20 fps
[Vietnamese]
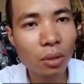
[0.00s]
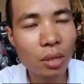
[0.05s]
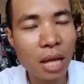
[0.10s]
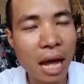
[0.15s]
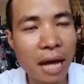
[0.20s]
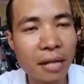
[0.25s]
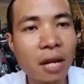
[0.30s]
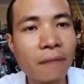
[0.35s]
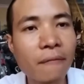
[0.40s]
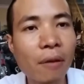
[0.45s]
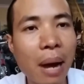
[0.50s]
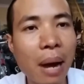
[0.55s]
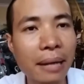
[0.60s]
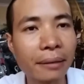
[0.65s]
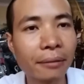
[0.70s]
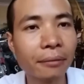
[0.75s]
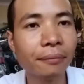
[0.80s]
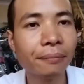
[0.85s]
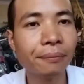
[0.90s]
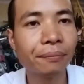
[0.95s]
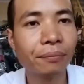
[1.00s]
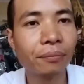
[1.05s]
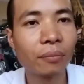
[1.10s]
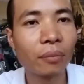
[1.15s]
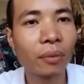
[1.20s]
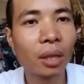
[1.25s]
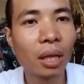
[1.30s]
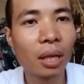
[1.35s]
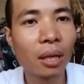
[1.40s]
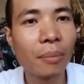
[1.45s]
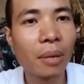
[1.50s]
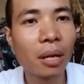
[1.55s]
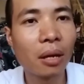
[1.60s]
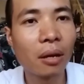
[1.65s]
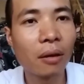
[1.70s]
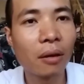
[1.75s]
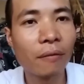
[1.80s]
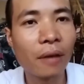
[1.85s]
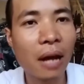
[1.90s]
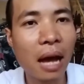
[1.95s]
để chân vào bánh thì
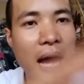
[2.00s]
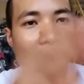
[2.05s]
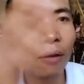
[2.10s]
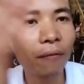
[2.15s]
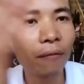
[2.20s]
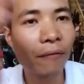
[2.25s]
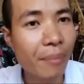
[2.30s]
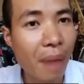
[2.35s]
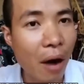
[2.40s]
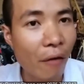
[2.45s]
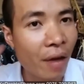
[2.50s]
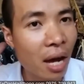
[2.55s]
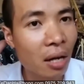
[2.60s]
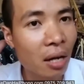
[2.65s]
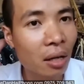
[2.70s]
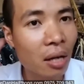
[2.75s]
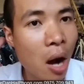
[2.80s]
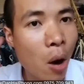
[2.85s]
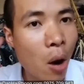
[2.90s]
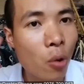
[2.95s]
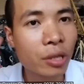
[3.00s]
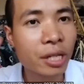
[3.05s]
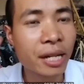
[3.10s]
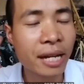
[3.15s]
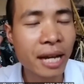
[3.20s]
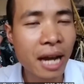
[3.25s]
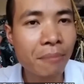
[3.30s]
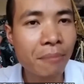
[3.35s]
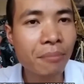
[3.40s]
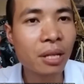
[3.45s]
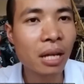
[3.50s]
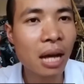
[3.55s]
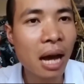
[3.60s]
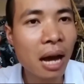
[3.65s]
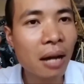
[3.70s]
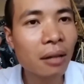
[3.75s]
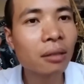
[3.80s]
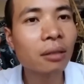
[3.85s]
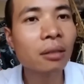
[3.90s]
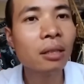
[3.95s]
mình và phải bảo vệ được đầu của trẻ em thì
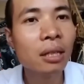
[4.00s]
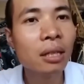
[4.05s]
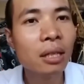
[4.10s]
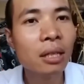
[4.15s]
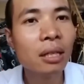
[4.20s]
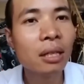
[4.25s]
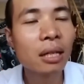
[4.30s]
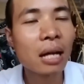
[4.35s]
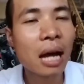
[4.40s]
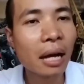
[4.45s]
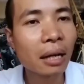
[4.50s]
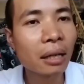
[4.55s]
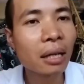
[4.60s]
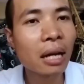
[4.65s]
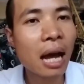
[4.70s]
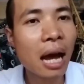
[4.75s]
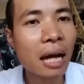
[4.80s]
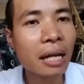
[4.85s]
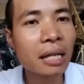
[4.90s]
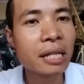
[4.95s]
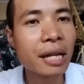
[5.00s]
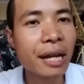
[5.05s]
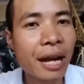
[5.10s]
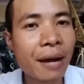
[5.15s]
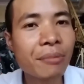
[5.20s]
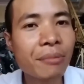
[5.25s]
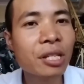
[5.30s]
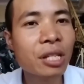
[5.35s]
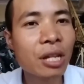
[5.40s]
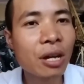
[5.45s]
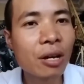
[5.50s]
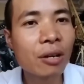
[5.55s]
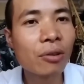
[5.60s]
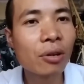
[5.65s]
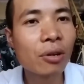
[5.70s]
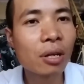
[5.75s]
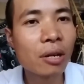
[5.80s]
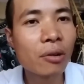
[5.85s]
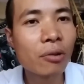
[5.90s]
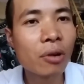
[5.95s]
hãng hãng lai trẻ em đi chơi
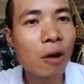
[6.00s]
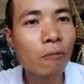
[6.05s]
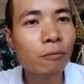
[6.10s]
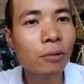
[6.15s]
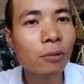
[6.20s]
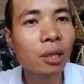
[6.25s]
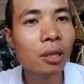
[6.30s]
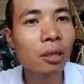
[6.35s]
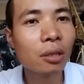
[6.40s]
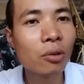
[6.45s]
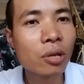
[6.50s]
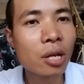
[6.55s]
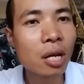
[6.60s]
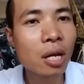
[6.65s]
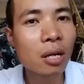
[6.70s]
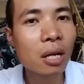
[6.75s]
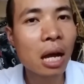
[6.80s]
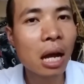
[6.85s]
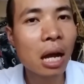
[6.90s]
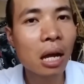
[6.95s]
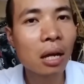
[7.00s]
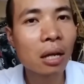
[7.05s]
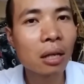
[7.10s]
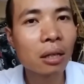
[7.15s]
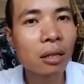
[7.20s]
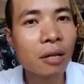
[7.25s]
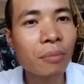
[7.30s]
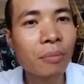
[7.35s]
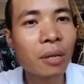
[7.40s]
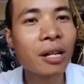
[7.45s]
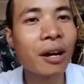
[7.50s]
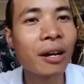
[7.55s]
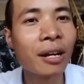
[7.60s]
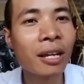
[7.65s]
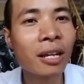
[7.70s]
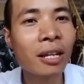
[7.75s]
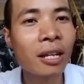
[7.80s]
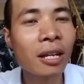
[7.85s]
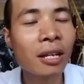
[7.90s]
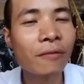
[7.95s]
còn nếu không thì tốt nhất là đừng bao giờ
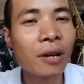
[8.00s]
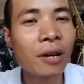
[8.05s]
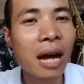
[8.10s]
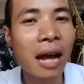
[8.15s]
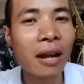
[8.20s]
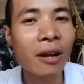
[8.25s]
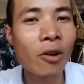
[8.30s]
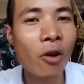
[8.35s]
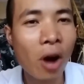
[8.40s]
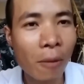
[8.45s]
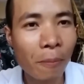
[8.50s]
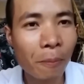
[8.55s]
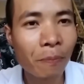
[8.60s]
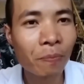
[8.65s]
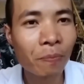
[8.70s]
nghĩ đến phương án đó